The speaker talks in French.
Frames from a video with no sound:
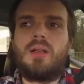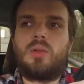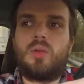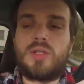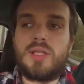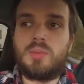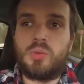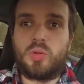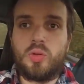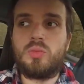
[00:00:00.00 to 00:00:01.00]
Donc ça c'est
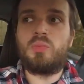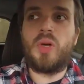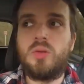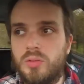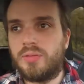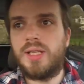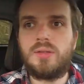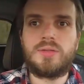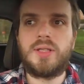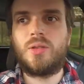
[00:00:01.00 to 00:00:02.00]
plutôt une bonne nouvelle
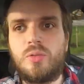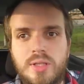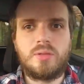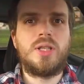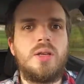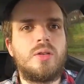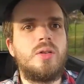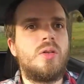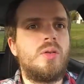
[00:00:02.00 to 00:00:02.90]
en fait. Donc ça veut dire que